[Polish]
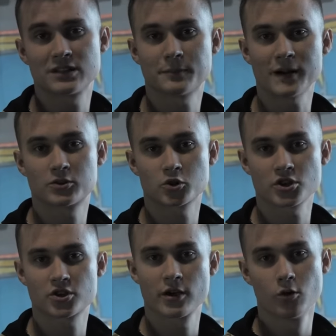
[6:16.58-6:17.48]
się spalić
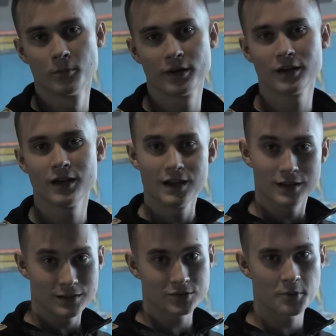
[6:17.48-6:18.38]
troszeczkę gumy,
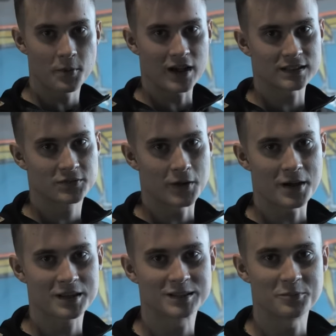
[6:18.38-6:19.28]
żeby pokazać Wam
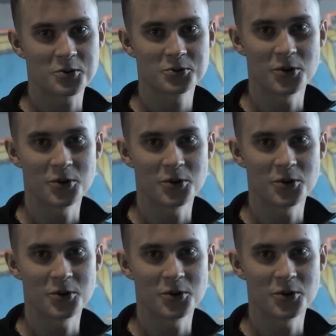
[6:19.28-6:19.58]
jak ten samochód